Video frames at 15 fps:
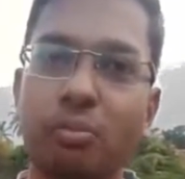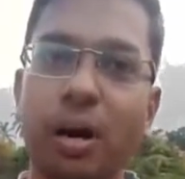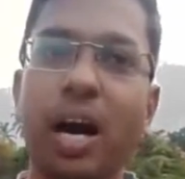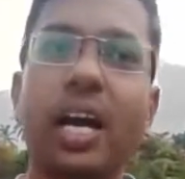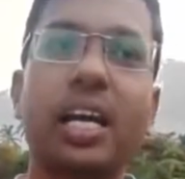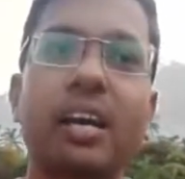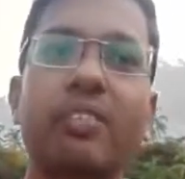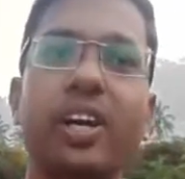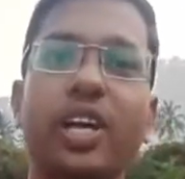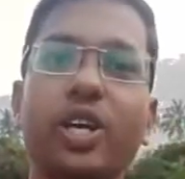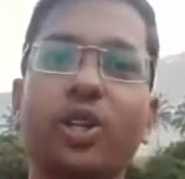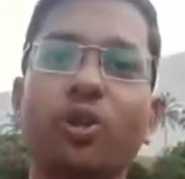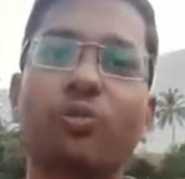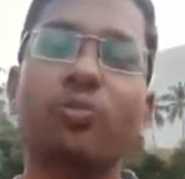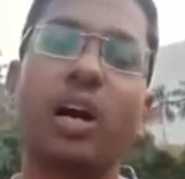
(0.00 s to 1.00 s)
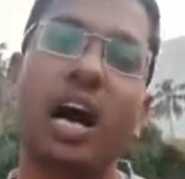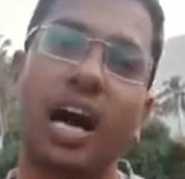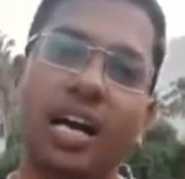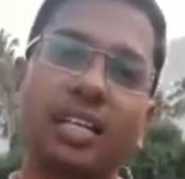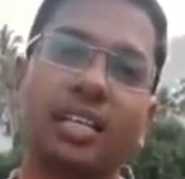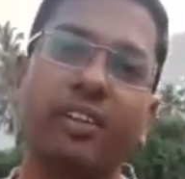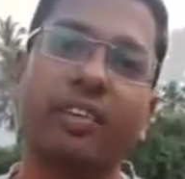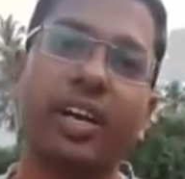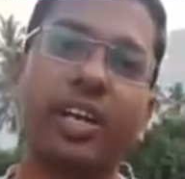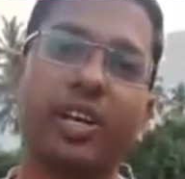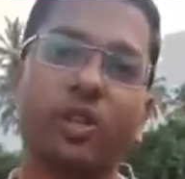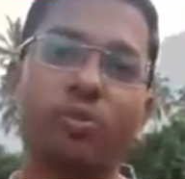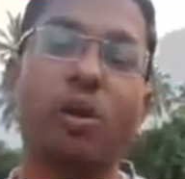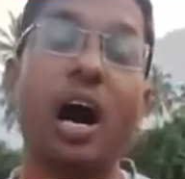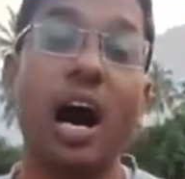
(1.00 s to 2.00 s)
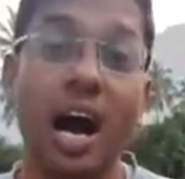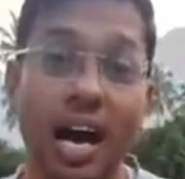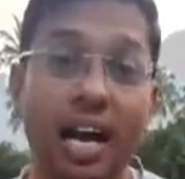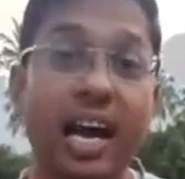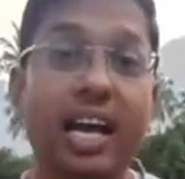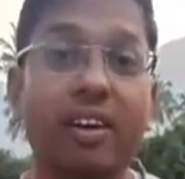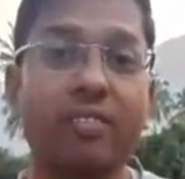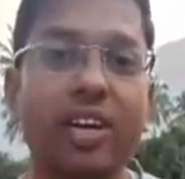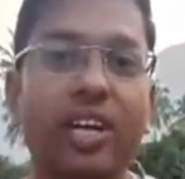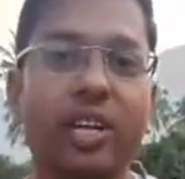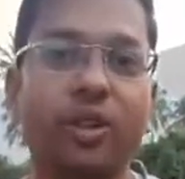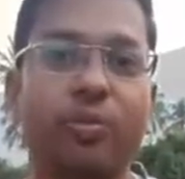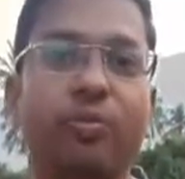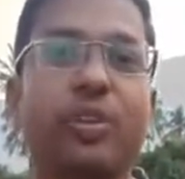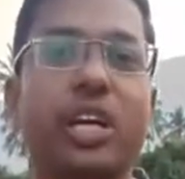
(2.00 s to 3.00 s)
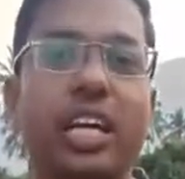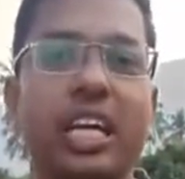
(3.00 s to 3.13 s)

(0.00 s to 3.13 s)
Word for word: பார்க்க வேண்டியதும் அணுக வேண்டியதும் ஆராய வேண்டியதும்